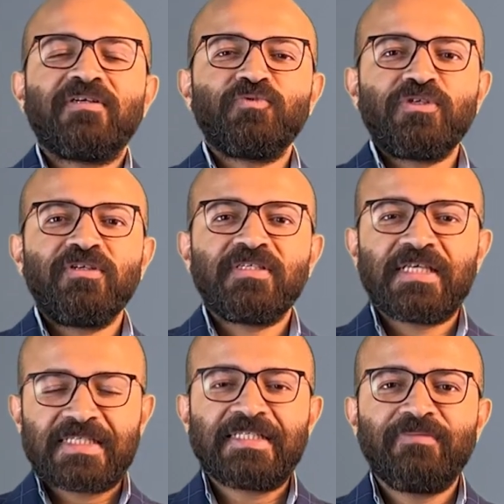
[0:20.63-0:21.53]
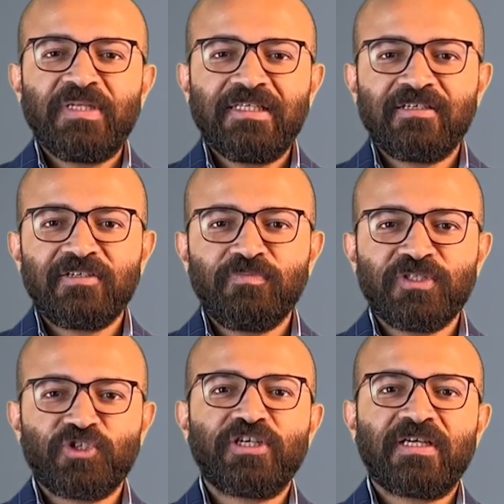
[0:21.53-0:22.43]
أنور سيلز تيم ليدر من
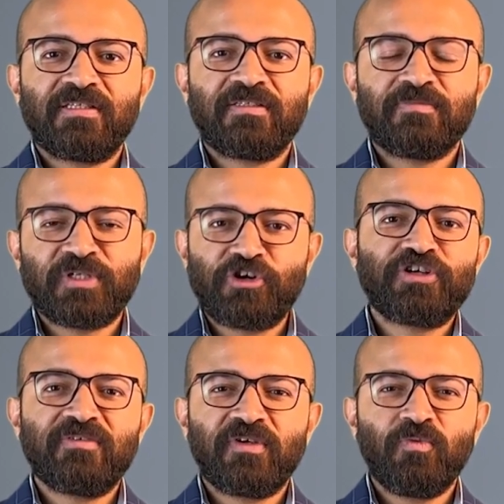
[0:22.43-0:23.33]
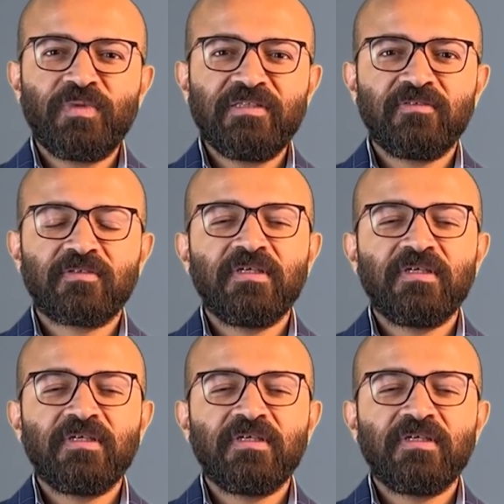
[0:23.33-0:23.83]
شركة منارة ديفلوبمنت